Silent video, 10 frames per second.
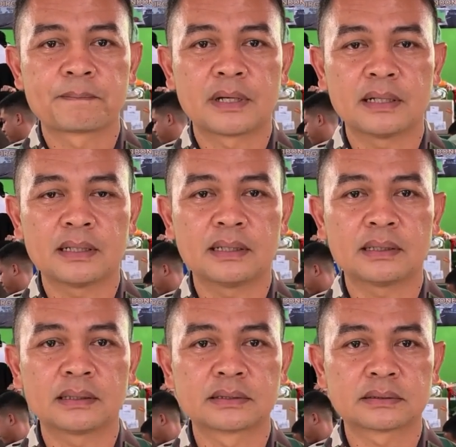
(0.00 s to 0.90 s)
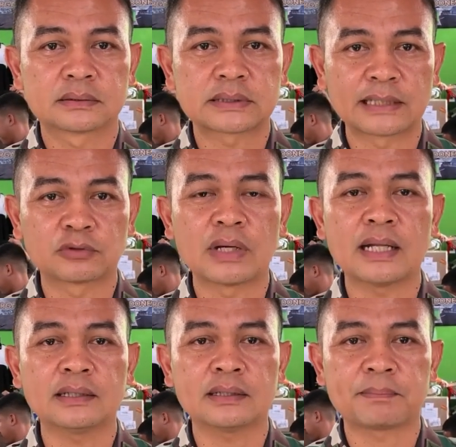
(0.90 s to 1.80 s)
uh,
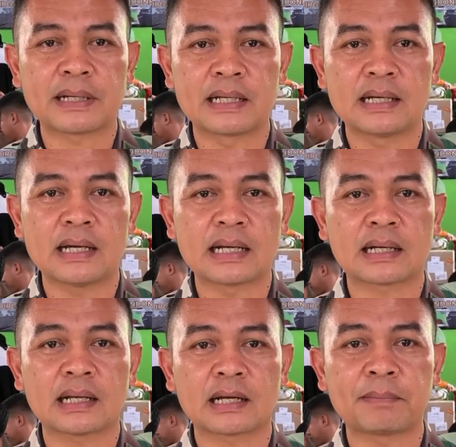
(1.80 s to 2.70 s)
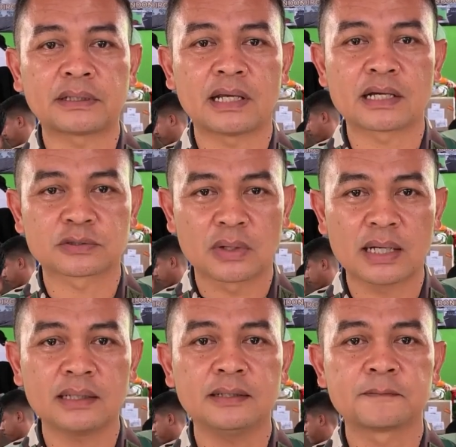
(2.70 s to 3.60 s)
santunan kepada anak-anak panti
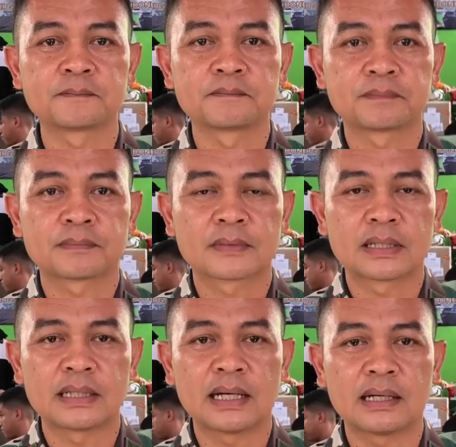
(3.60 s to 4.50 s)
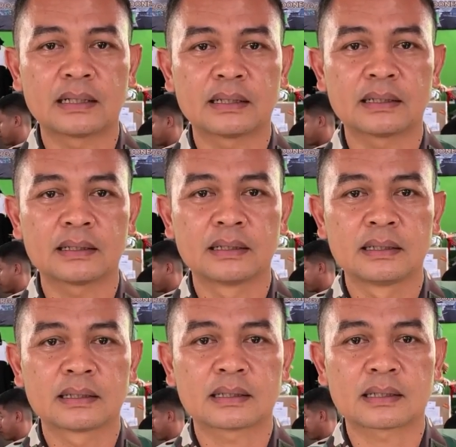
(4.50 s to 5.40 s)
asuhan yang
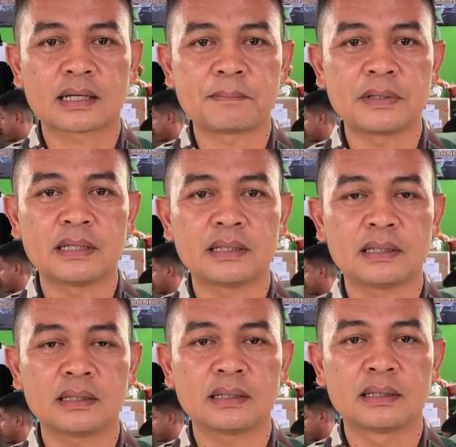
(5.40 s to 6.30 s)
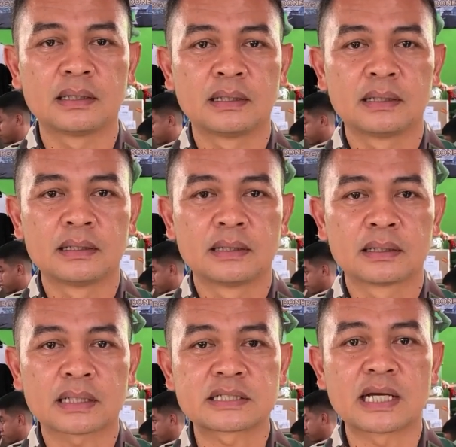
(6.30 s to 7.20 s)
kami
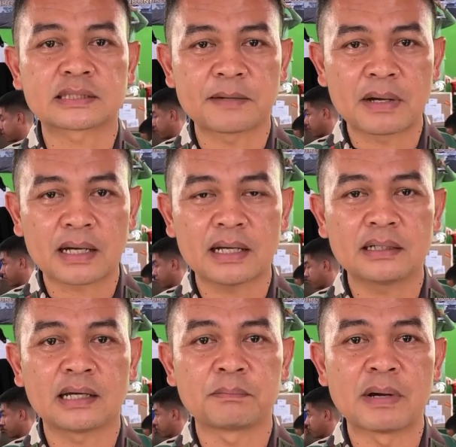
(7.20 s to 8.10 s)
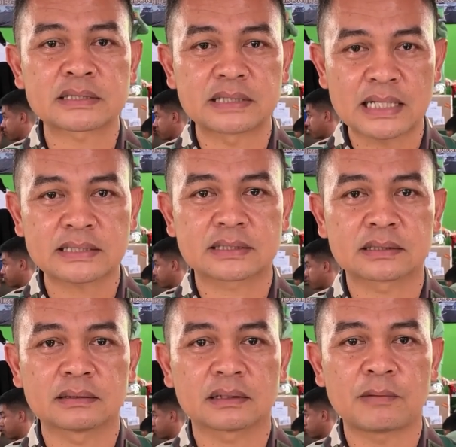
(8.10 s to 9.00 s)
kerjasamakan dengan
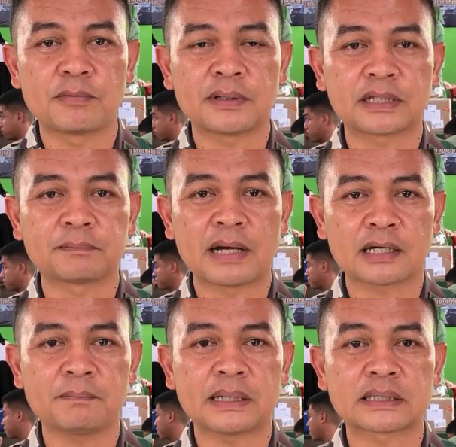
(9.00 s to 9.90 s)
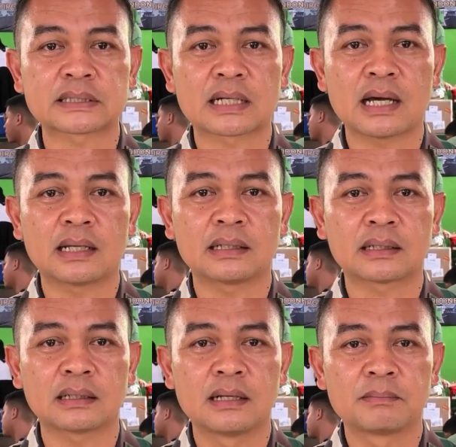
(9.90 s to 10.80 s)
Basnas Kabupaten Pangkep atas arahan
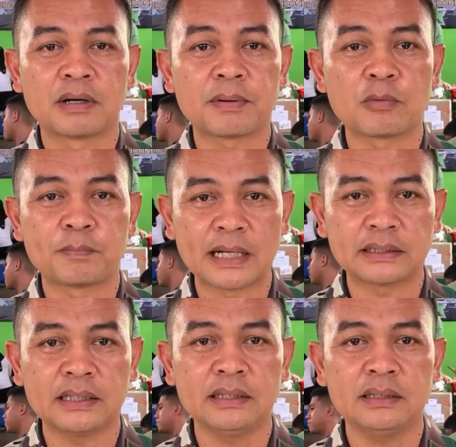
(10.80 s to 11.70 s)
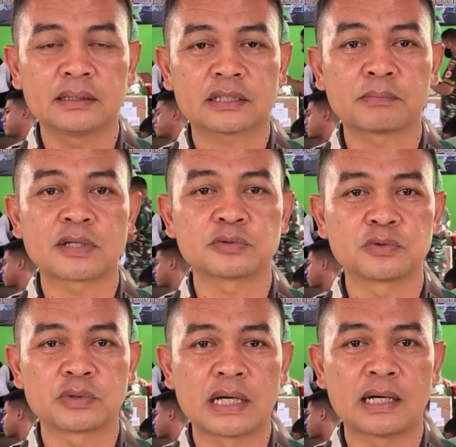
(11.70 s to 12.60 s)
Bapak Bupati termasuk
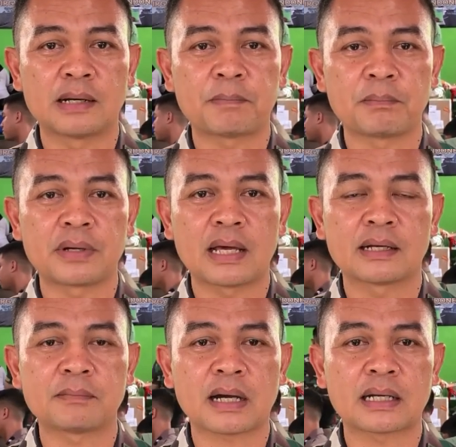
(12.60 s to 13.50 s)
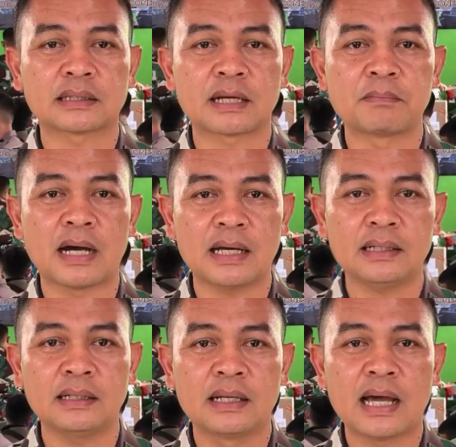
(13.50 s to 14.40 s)
juga pemberian makanan
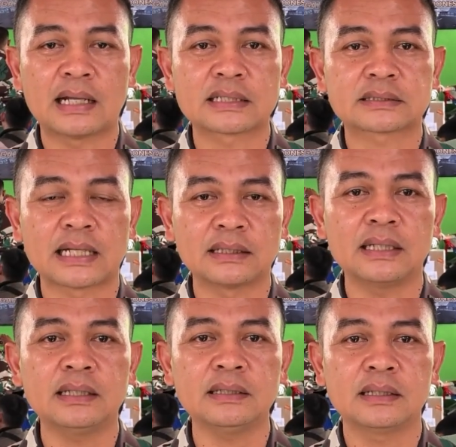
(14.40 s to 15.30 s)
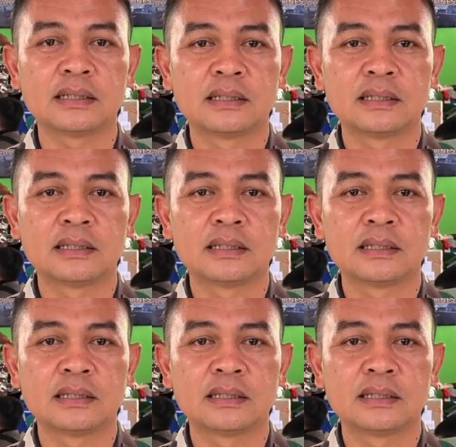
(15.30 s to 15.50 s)
tambahan anak stunting